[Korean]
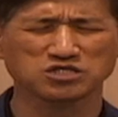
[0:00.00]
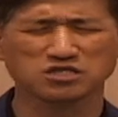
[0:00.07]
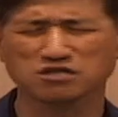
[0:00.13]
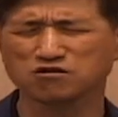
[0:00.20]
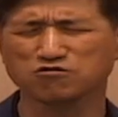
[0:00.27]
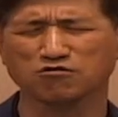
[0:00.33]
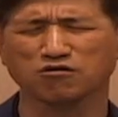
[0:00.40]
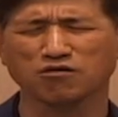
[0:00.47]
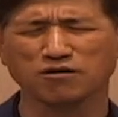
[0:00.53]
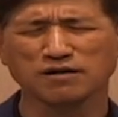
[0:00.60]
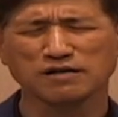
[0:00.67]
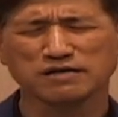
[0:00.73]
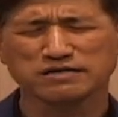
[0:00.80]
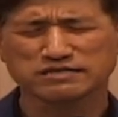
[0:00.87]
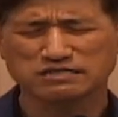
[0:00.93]
이걸요,
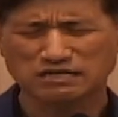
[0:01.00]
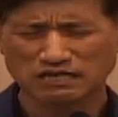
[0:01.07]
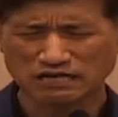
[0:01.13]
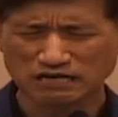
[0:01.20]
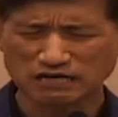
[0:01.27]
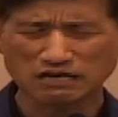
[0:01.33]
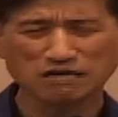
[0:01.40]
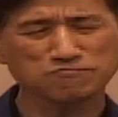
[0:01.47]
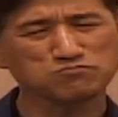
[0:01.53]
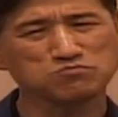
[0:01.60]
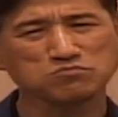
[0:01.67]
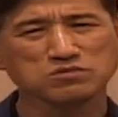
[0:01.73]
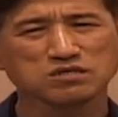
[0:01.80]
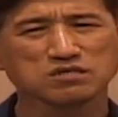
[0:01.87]
참,